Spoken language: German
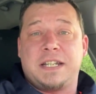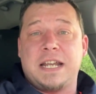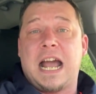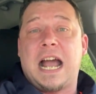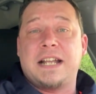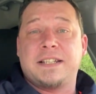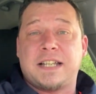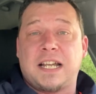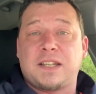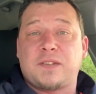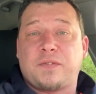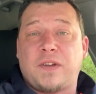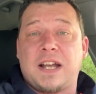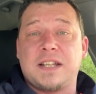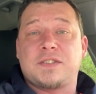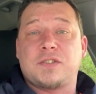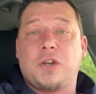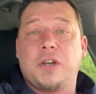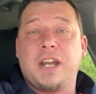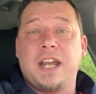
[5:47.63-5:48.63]
die
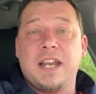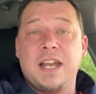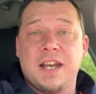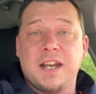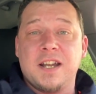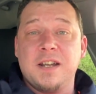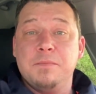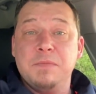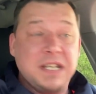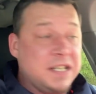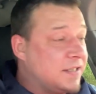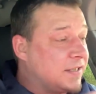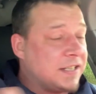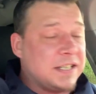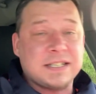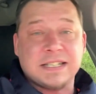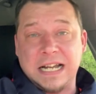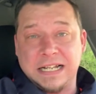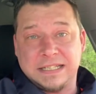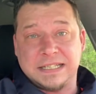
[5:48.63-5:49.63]
Einsatzfahrzeuge in den Remisen,
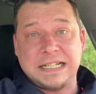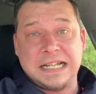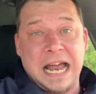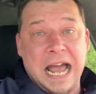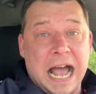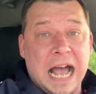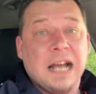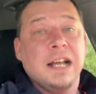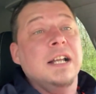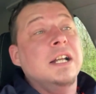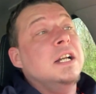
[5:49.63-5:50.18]
ist ganz klar.